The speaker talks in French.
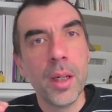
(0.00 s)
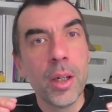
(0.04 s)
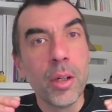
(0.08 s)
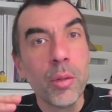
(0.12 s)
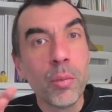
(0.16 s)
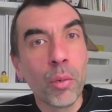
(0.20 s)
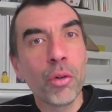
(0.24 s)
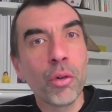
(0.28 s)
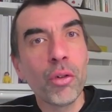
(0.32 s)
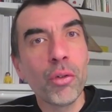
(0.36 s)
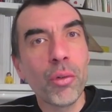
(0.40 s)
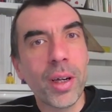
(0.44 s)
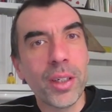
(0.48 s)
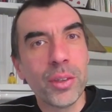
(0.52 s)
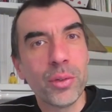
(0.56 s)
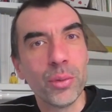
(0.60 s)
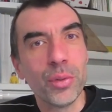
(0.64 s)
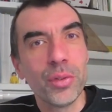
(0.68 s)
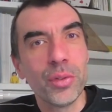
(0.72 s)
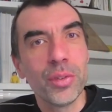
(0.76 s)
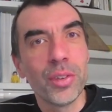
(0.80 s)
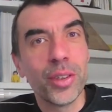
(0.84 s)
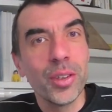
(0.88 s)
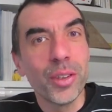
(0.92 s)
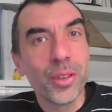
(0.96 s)
Bonjour à
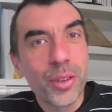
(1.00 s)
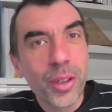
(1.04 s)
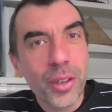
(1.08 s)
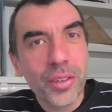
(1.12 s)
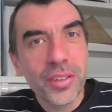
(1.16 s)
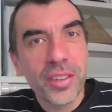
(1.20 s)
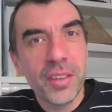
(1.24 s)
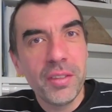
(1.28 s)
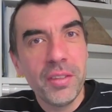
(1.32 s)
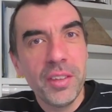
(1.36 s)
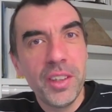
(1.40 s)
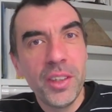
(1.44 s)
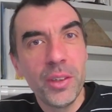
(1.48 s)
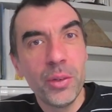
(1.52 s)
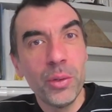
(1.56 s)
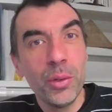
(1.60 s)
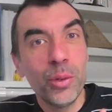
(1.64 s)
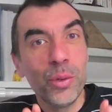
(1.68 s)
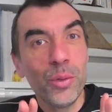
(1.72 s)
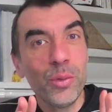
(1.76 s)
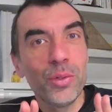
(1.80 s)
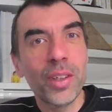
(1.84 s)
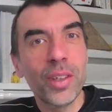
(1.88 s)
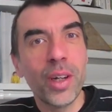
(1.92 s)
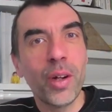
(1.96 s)
tous, dans cette vidéo,
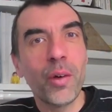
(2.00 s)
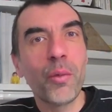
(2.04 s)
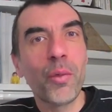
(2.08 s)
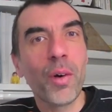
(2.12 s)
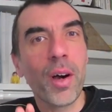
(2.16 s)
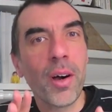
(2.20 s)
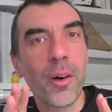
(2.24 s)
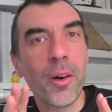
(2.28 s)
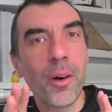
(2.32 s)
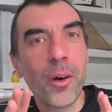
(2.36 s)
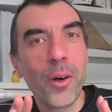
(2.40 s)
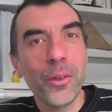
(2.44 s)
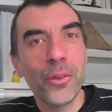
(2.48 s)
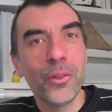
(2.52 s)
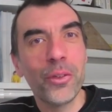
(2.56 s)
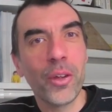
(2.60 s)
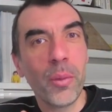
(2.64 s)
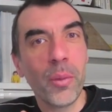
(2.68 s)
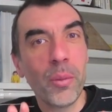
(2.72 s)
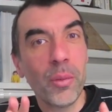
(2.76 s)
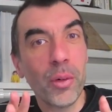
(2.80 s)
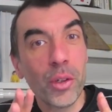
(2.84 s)
nous allons voir ensemble